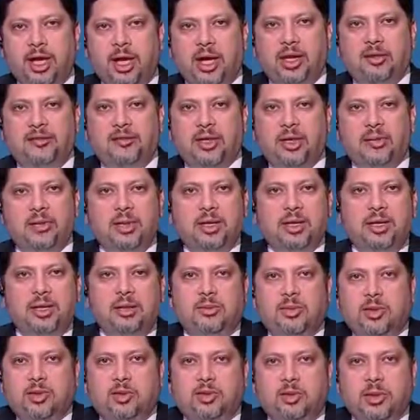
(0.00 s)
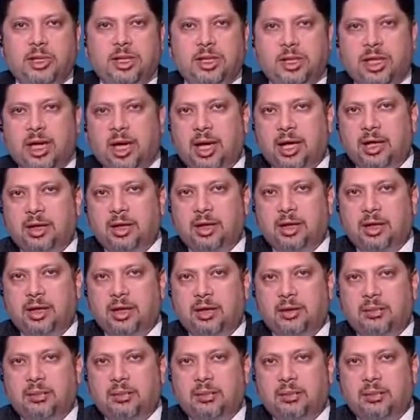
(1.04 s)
إحنا فاهمين الموضوع إزاي